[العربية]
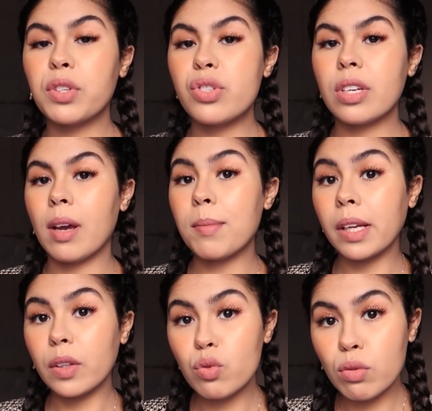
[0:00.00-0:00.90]
هادشي كامل
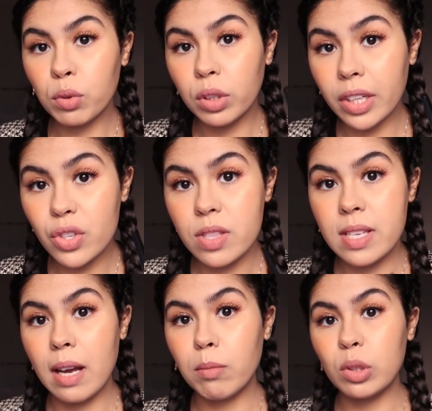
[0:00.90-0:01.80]
غادي نشوفوا درجه
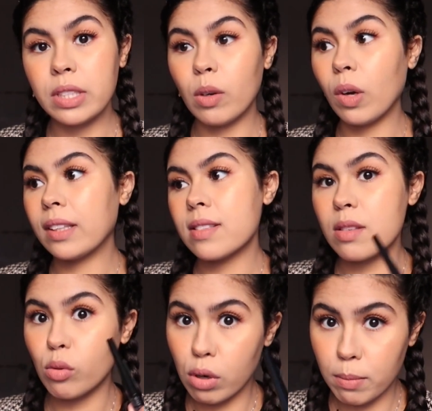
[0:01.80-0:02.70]
التحمل ديالو غادي نصور